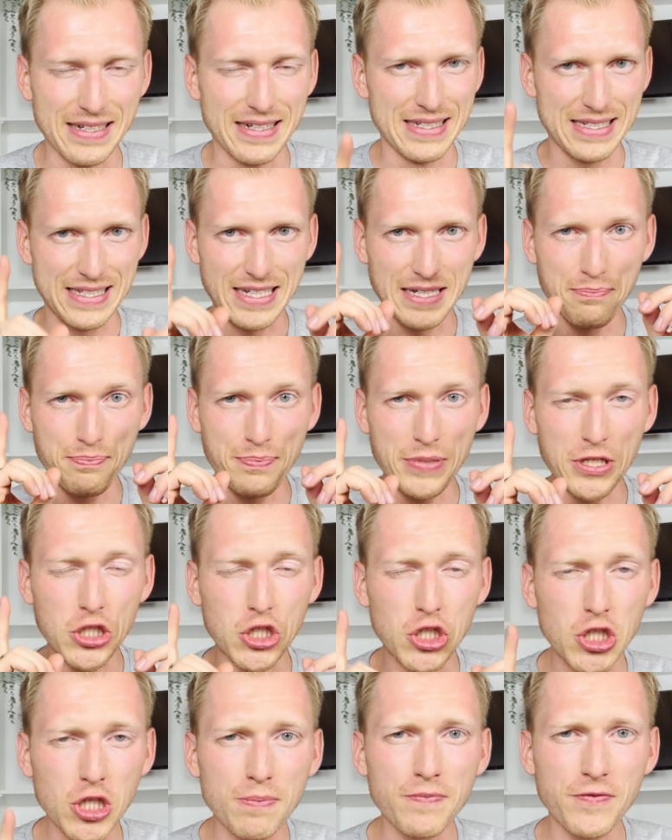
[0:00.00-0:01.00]
sind
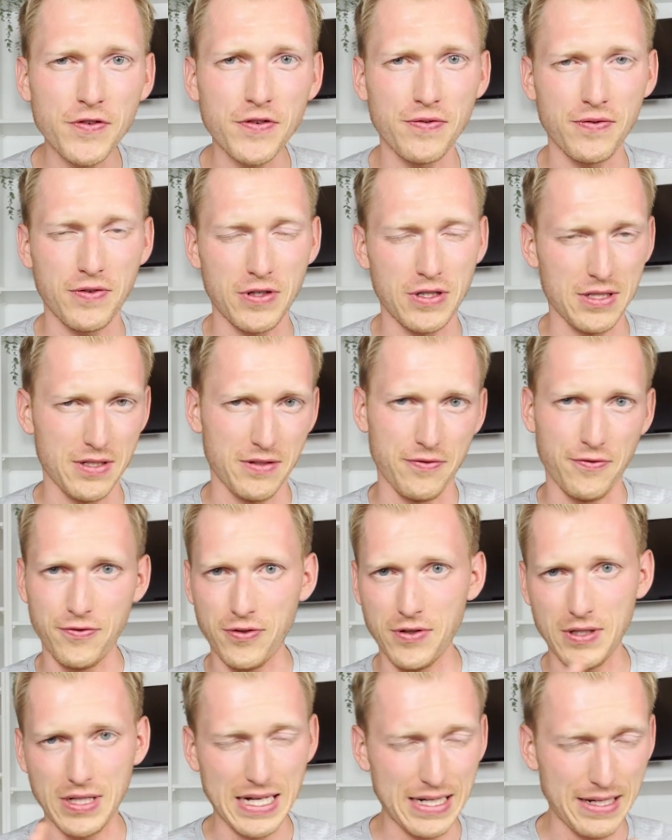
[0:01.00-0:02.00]
beschimpft worden
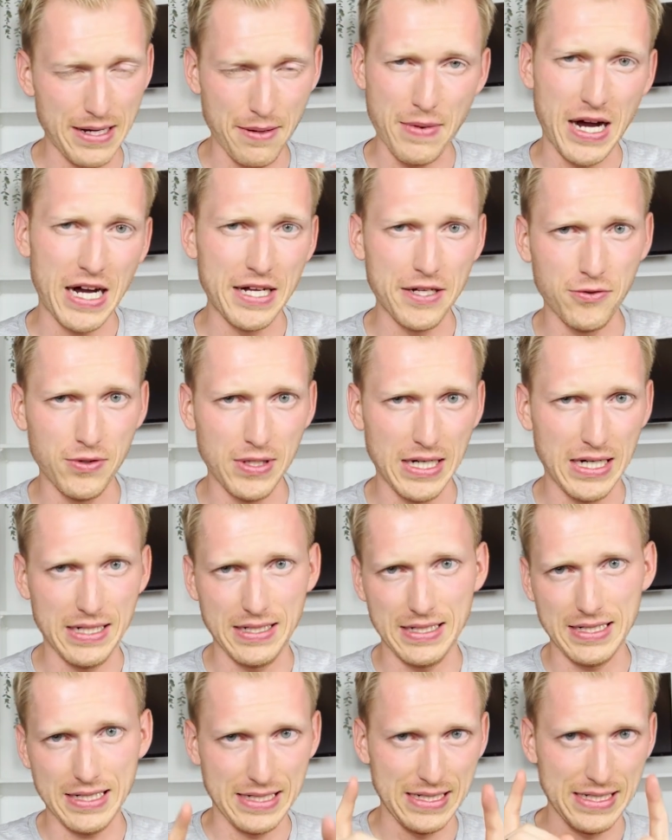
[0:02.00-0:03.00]
von dem einen oder
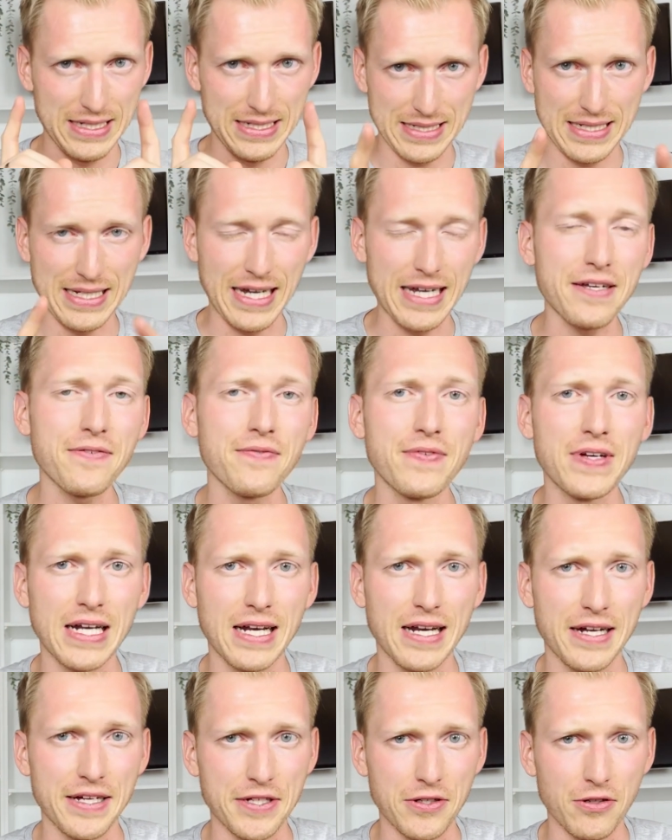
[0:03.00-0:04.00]
anderen. Das zeigen wir
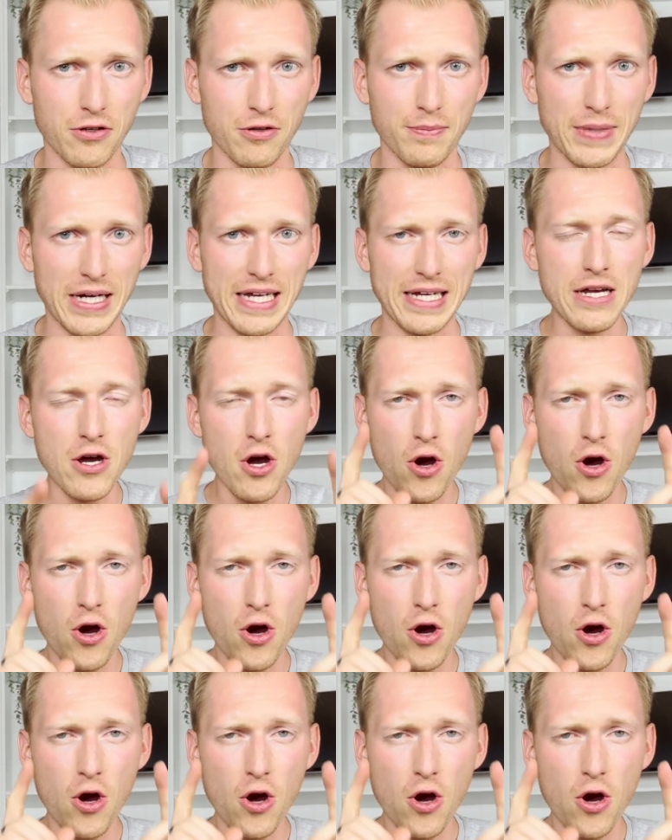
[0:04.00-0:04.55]
gleich nochmal.